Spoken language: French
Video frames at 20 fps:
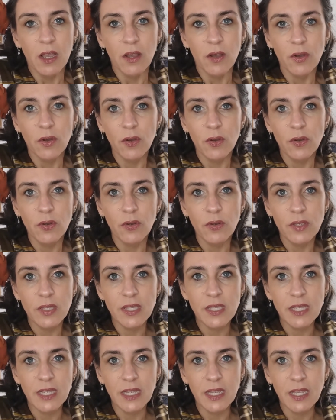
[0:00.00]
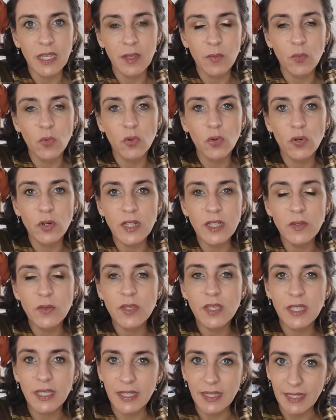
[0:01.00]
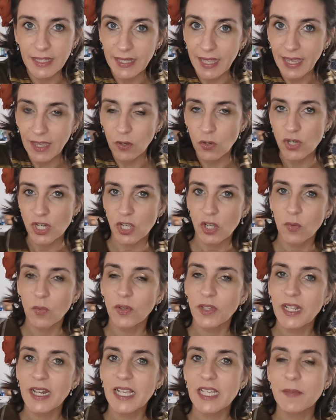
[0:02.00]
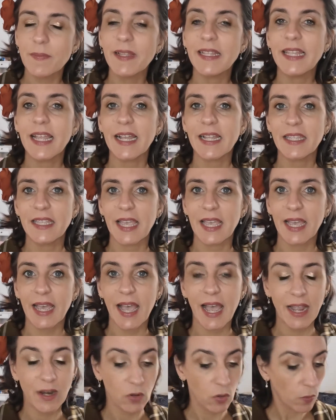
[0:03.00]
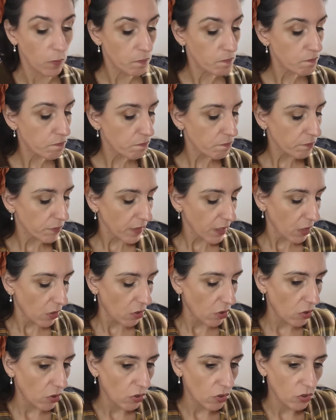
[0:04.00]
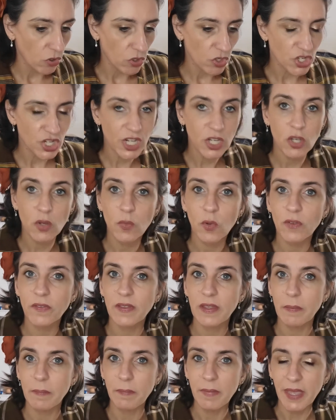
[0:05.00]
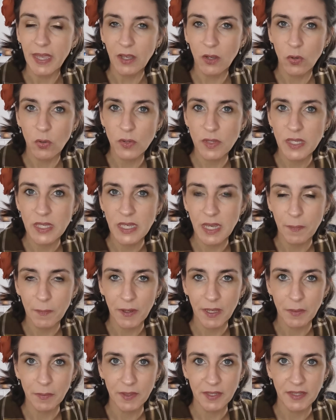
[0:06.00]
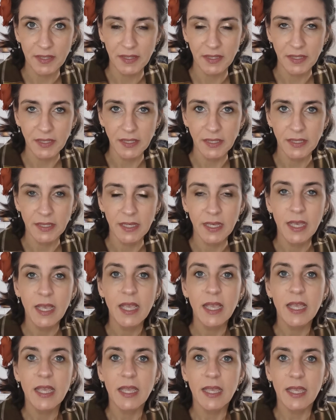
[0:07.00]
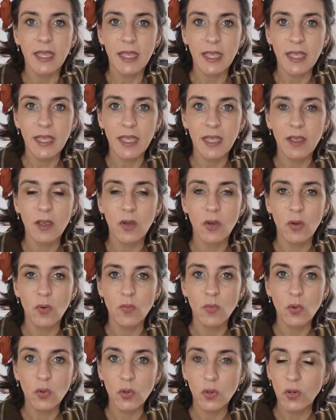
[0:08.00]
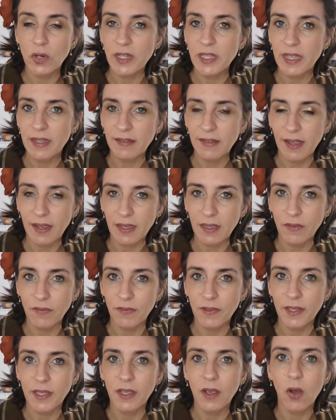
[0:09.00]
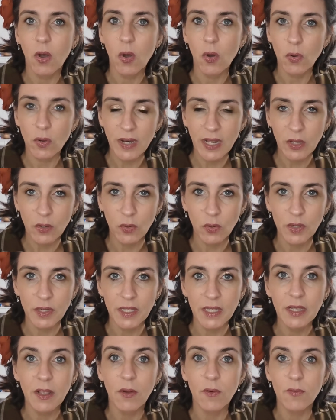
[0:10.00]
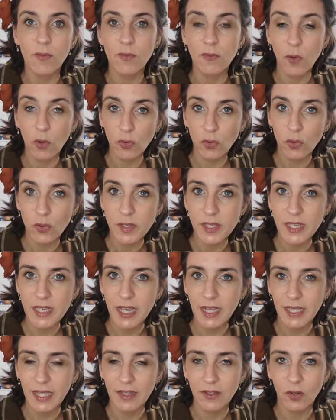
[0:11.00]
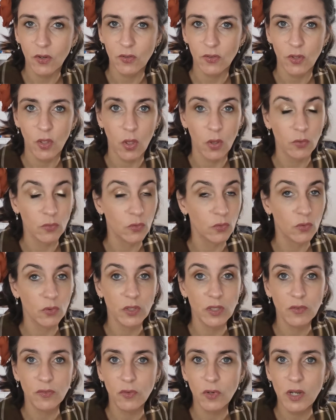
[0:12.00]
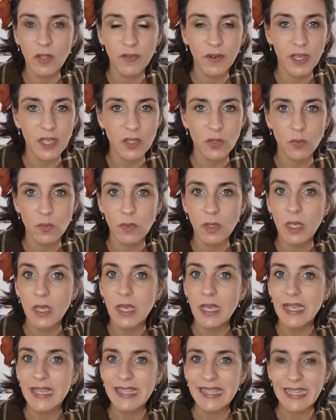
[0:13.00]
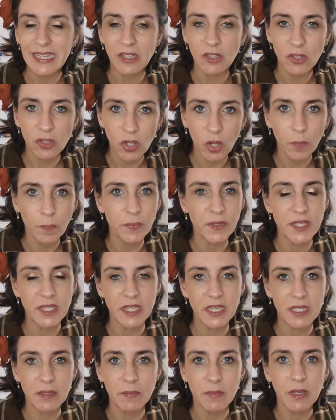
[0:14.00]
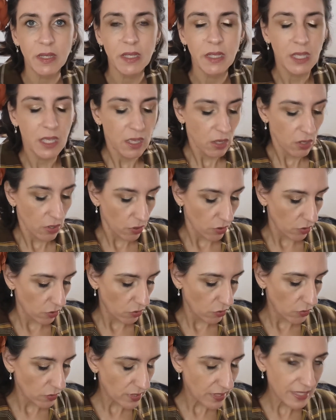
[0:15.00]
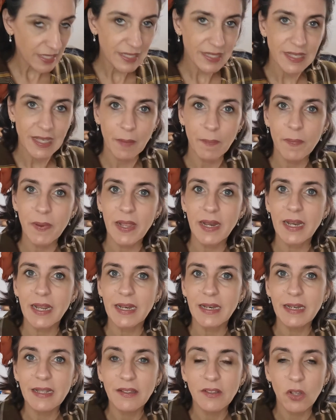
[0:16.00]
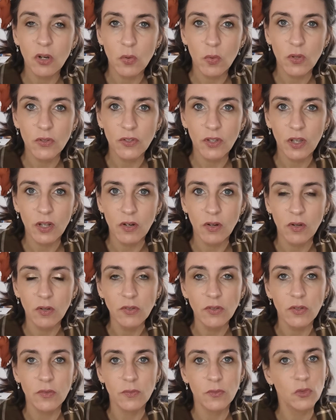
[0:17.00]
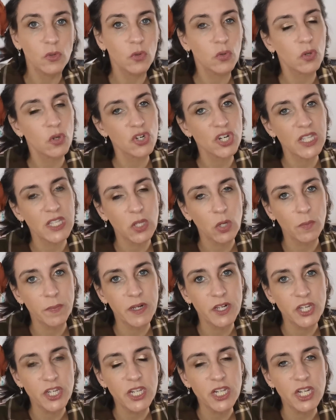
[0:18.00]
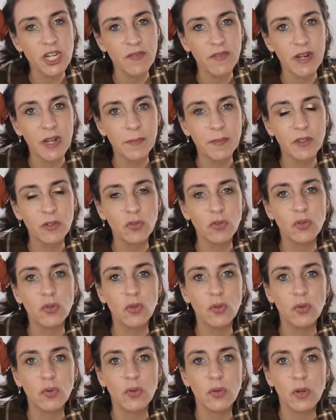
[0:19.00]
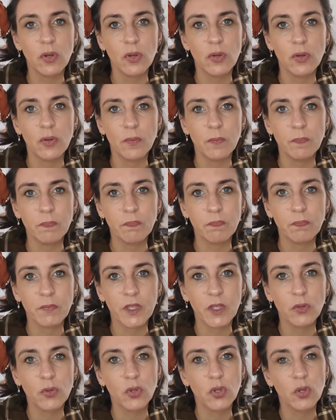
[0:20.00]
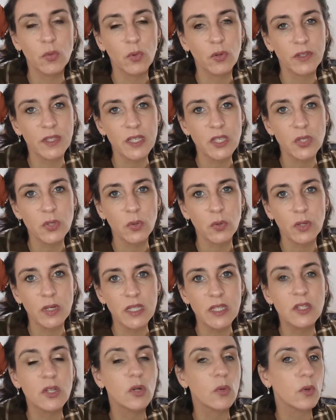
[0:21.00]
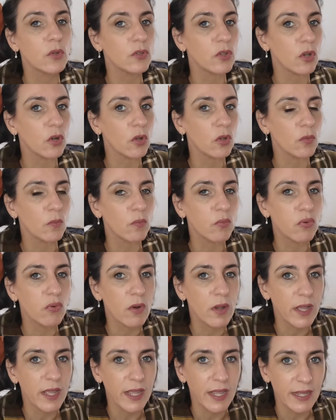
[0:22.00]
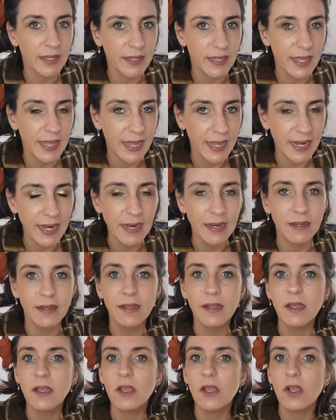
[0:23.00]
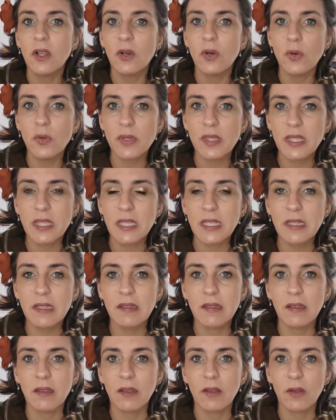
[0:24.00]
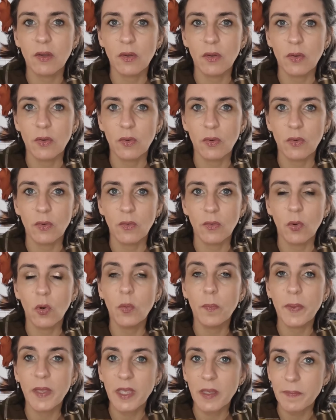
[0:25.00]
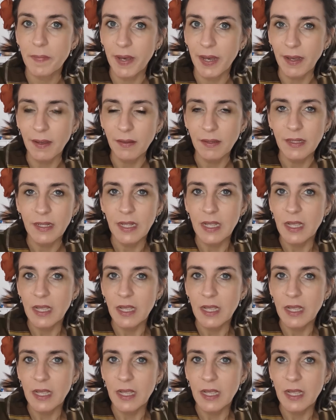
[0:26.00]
Euh, c'est mon colis de skincare que j'ai commandé la semaine dernière. Alors, euh, j'ai commandé mercredi après-midi. Et euh, mon colis est arrivé en relais colis vendredi à 14h. Donc au niveau livraison, c'est topissime. Euh, le site s'appelle Little Wonderland. Donc quand j'étais en Belgique, j'avais l'habitude de, euh, de, commander sur littlewonderland.nl, le site euh, aux Pays-Bas.